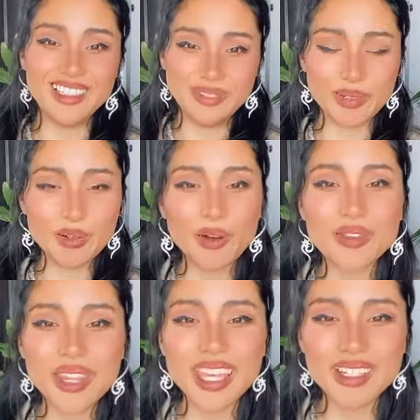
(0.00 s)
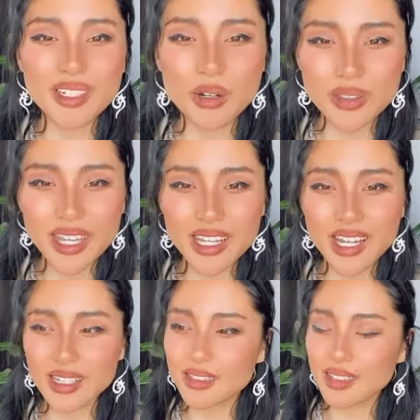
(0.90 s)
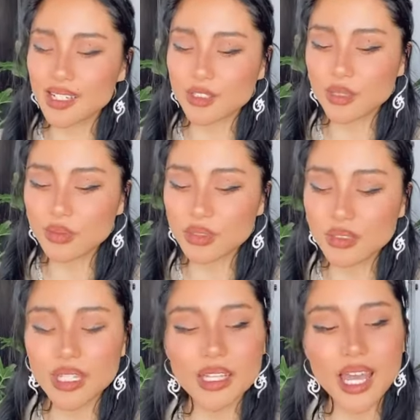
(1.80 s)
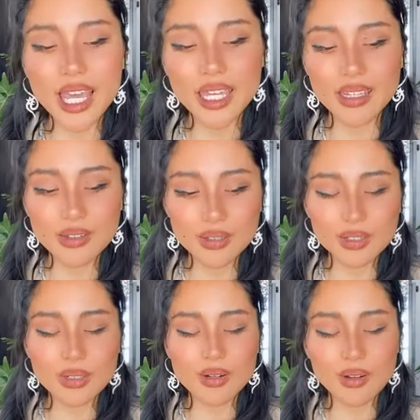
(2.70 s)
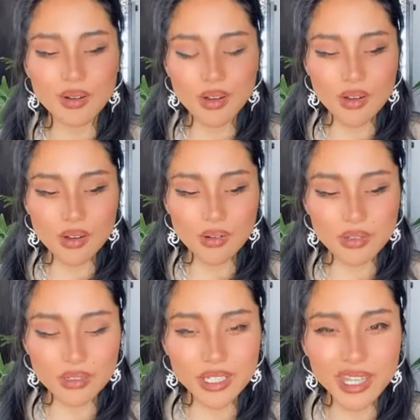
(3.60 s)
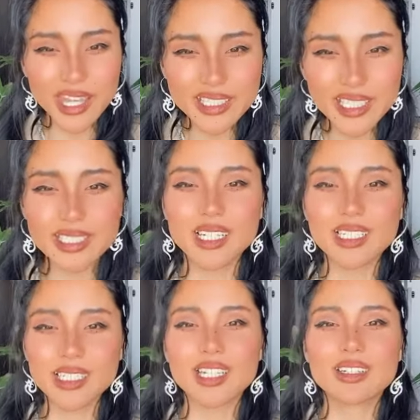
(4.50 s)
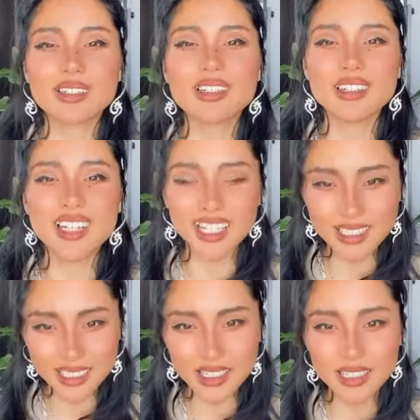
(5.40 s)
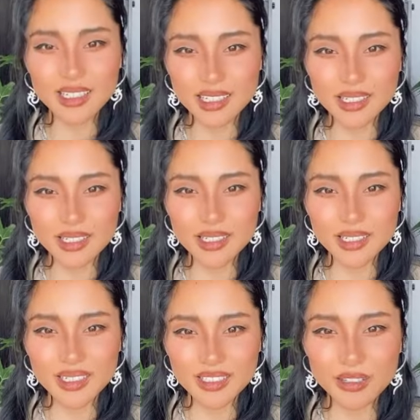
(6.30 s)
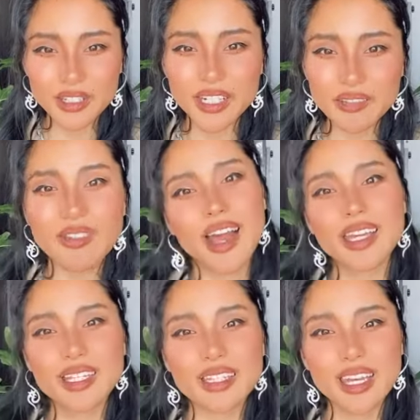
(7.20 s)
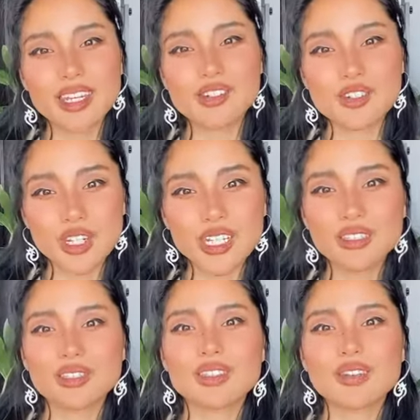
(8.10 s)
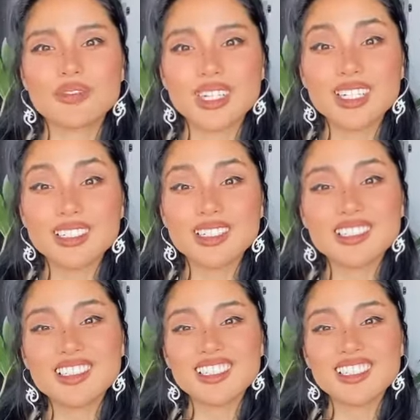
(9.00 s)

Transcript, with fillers: もう固定固定化っていうか自分の願い事を本当に定着化していく感じ solidifying the energy into the field